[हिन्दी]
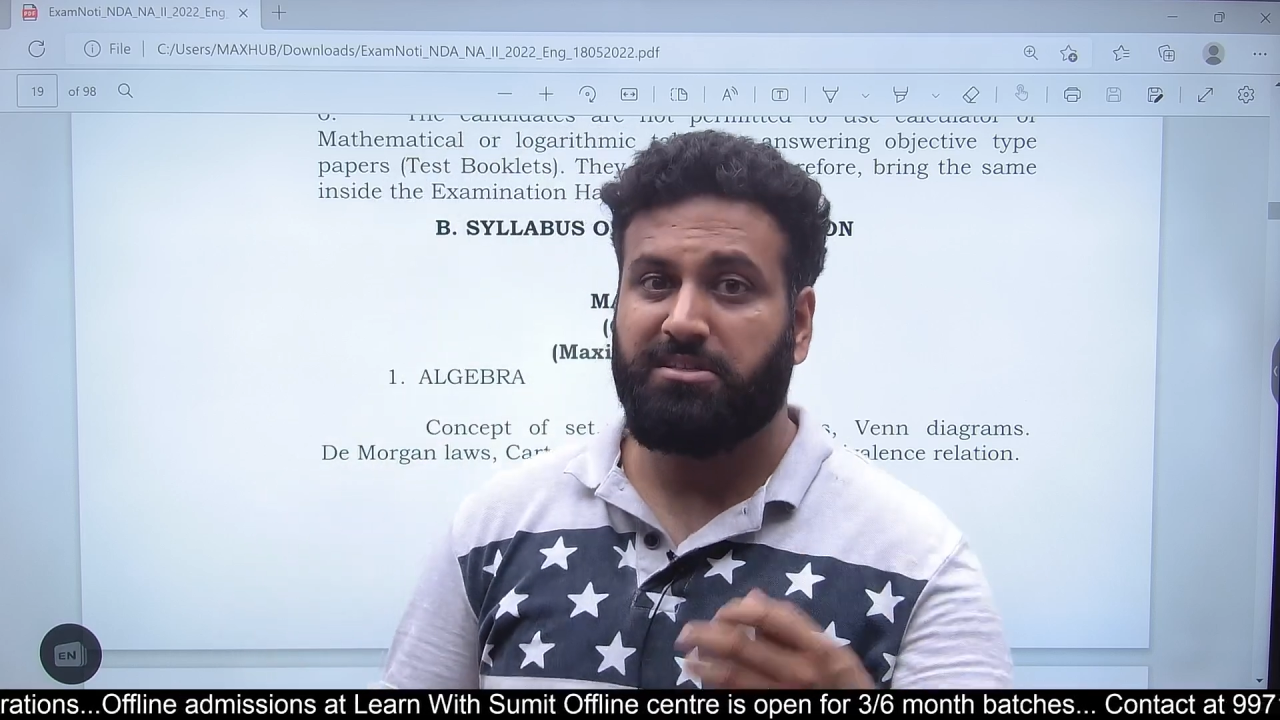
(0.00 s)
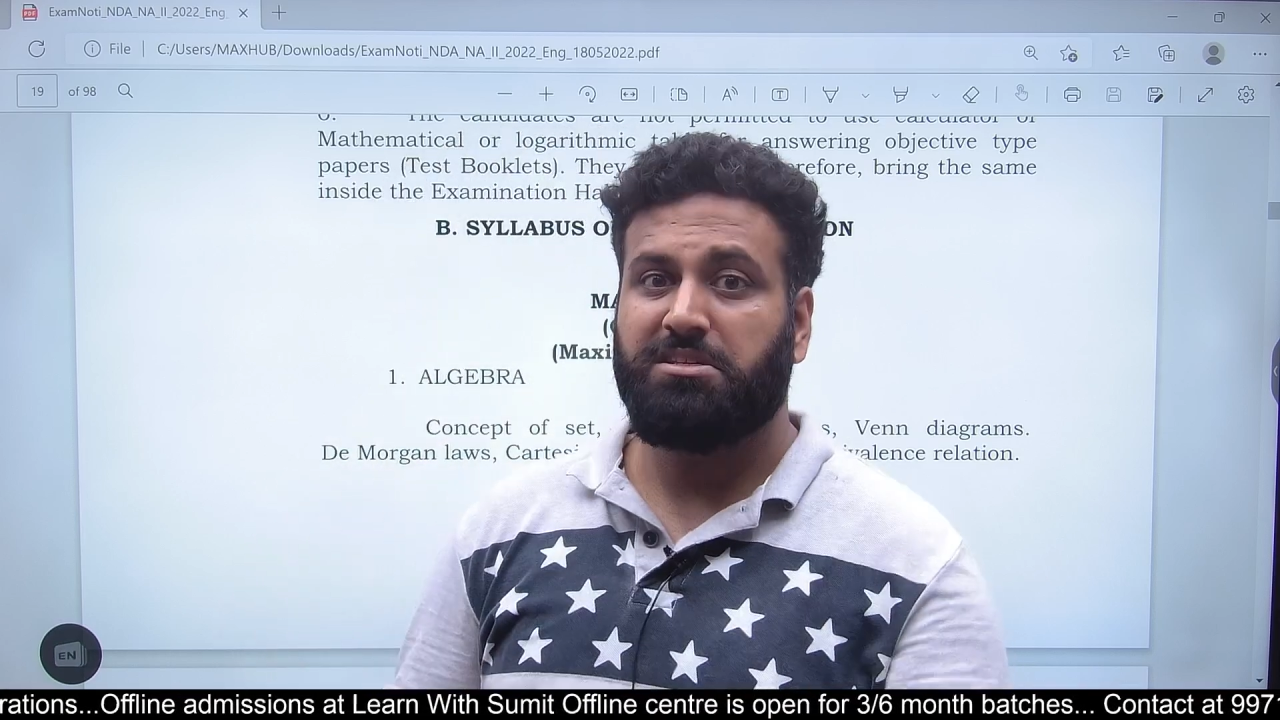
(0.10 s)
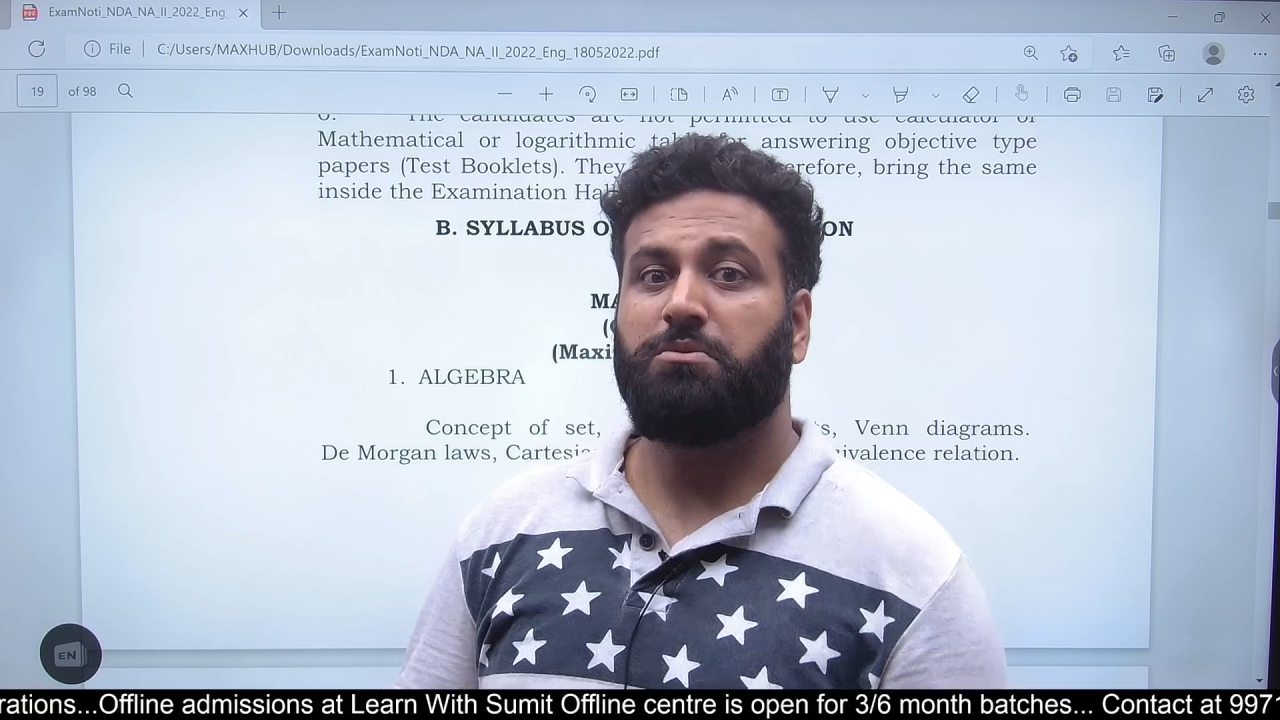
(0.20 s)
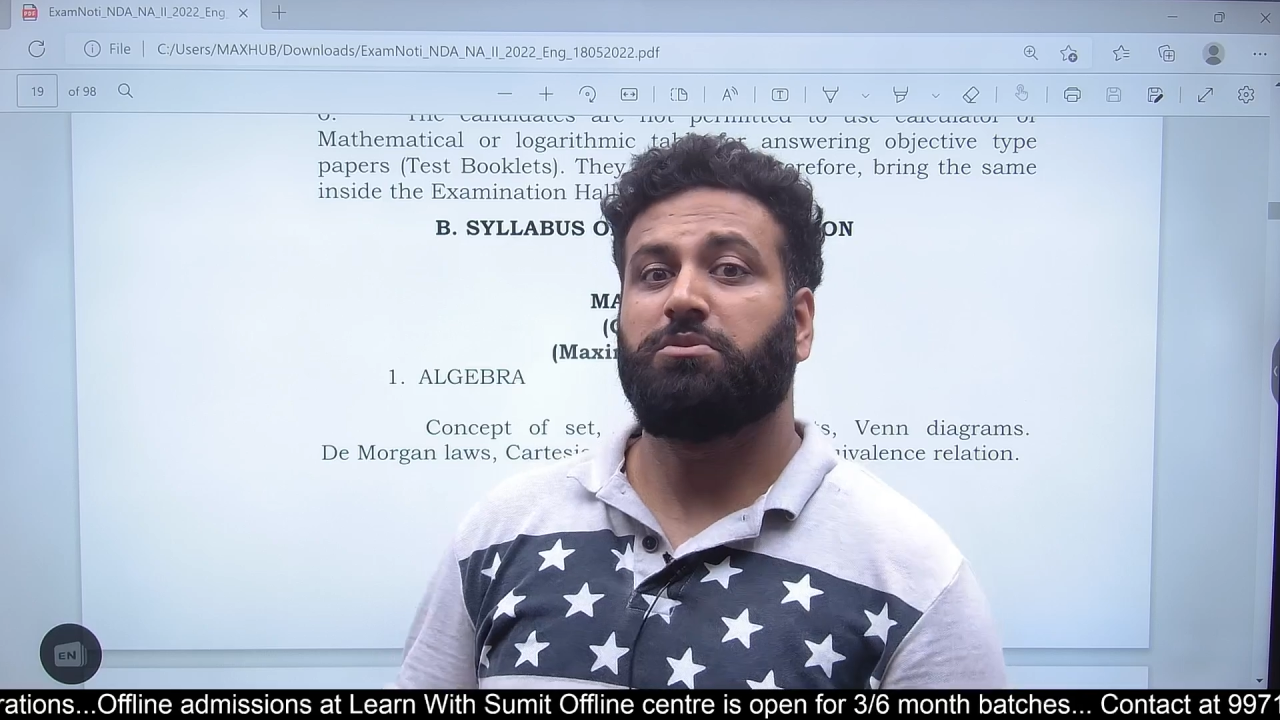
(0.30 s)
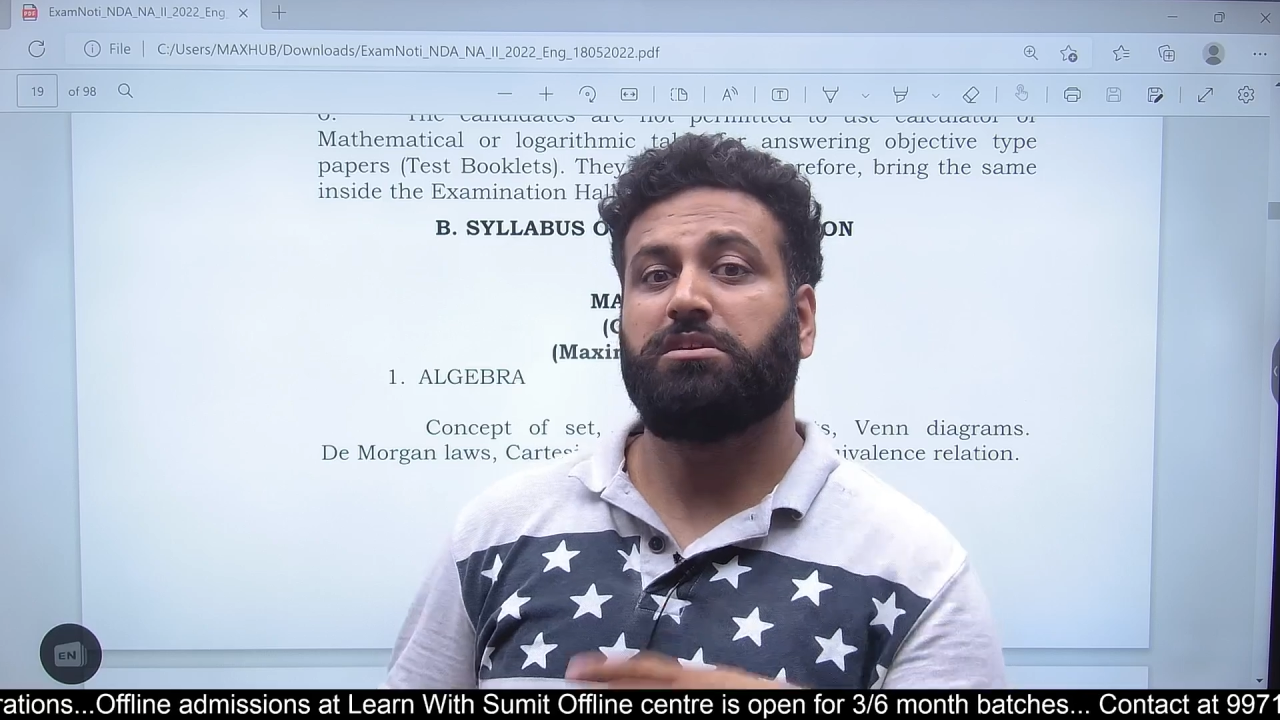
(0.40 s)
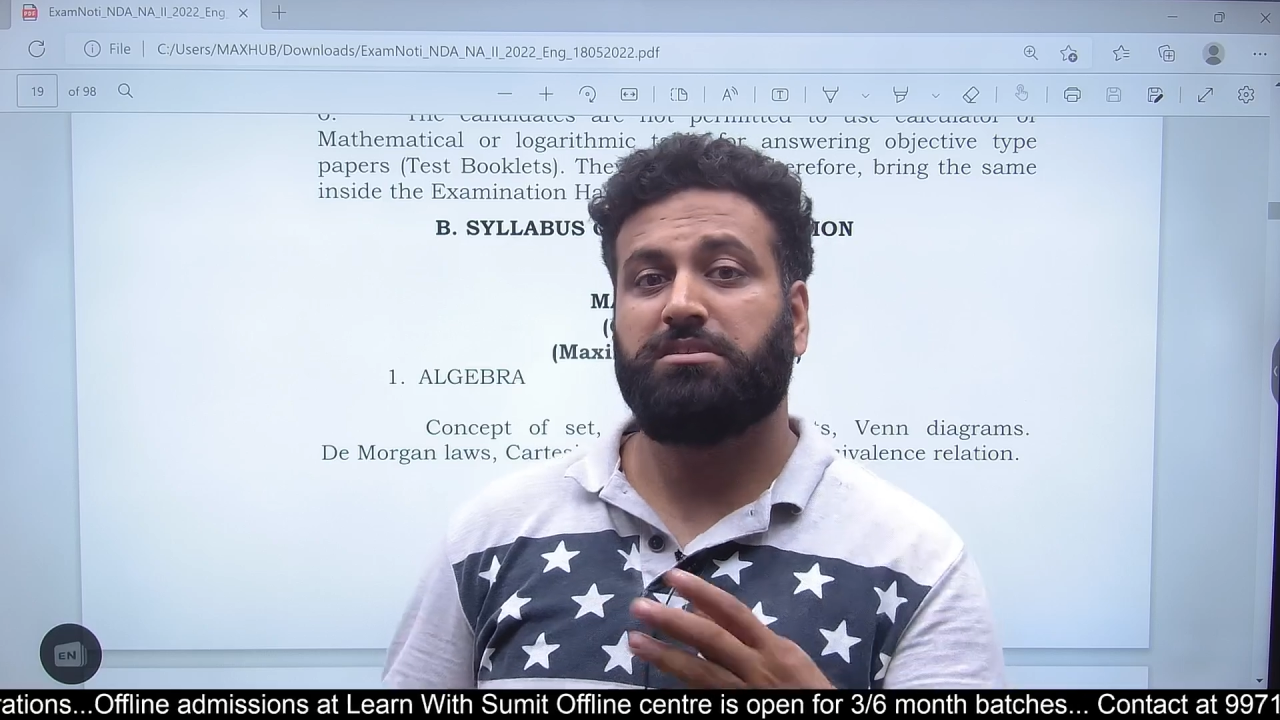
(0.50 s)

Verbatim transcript: से क्वेश्चन